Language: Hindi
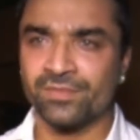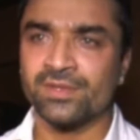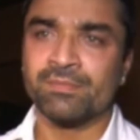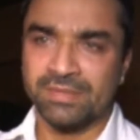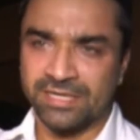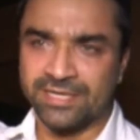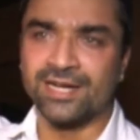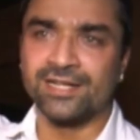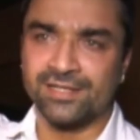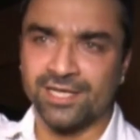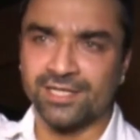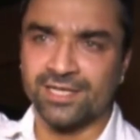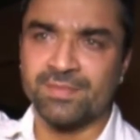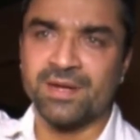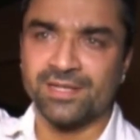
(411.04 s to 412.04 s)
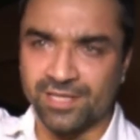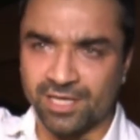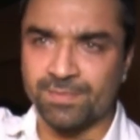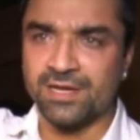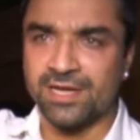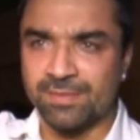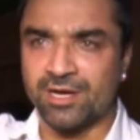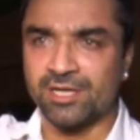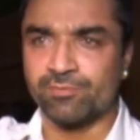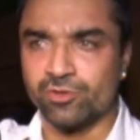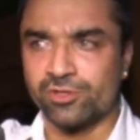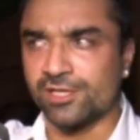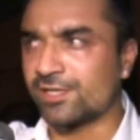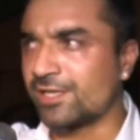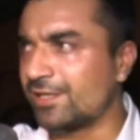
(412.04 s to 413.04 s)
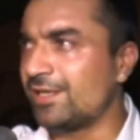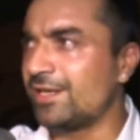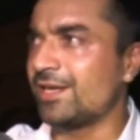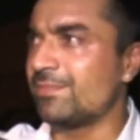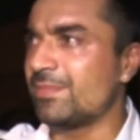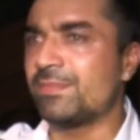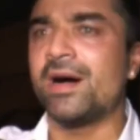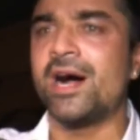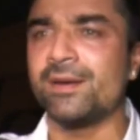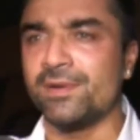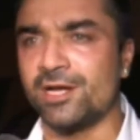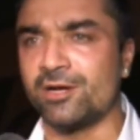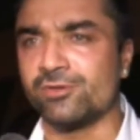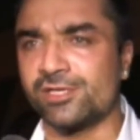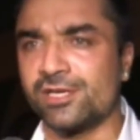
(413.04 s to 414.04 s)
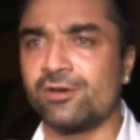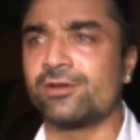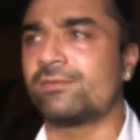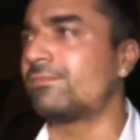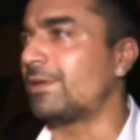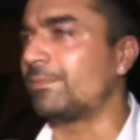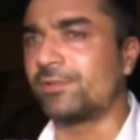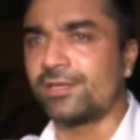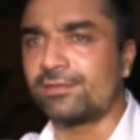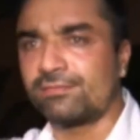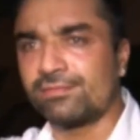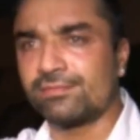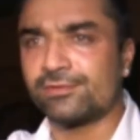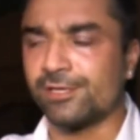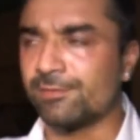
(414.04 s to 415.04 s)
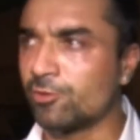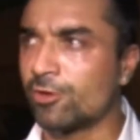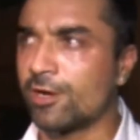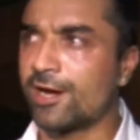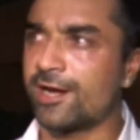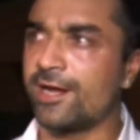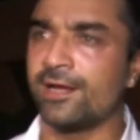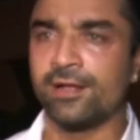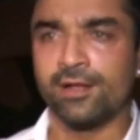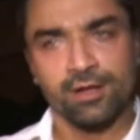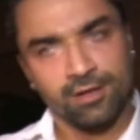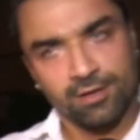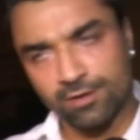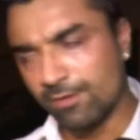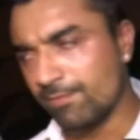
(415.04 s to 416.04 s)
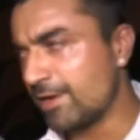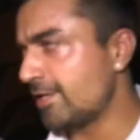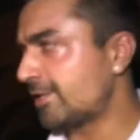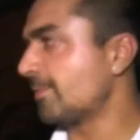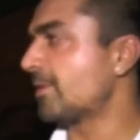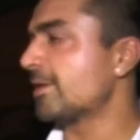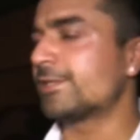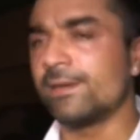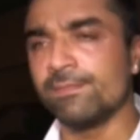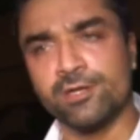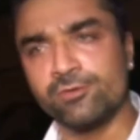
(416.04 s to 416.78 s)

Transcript: मीडिया अंदर थी मैं अंदर भी ये बात पूछ सकता था लेकिन मैं बाहर मिला उनसे और तब तक सब लोग आ गए और मैंने सबके सामने